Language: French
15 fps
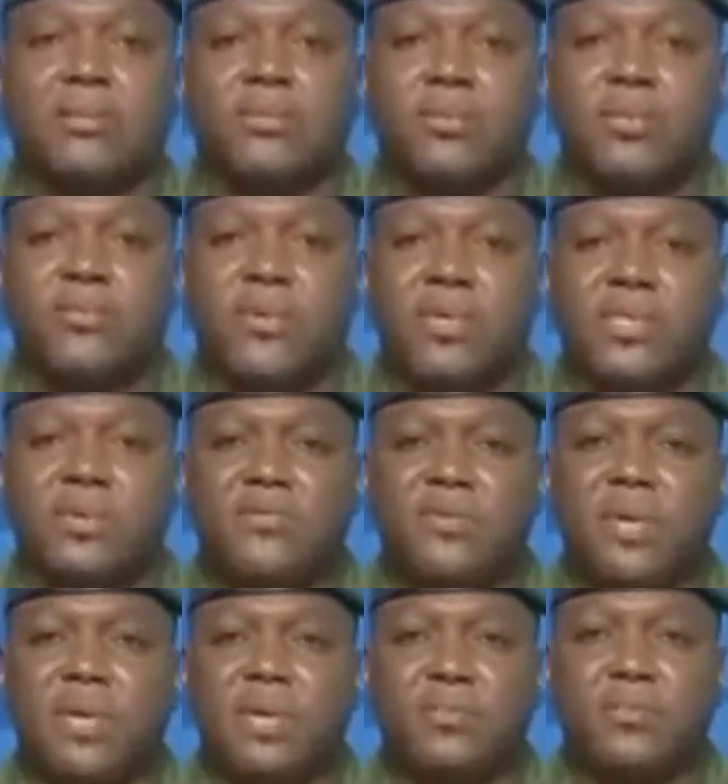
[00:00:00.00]
pour
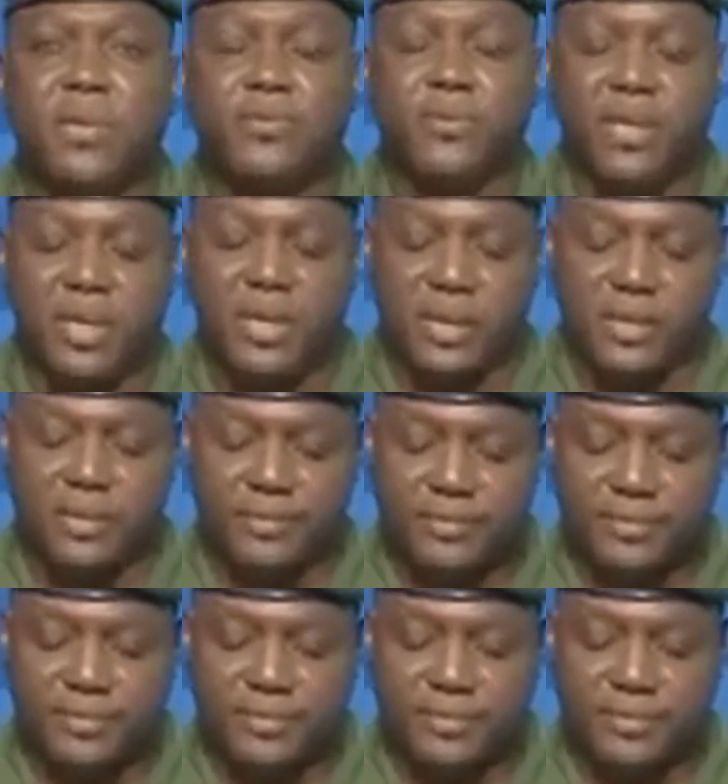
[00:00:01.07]
diversifier les partenariats,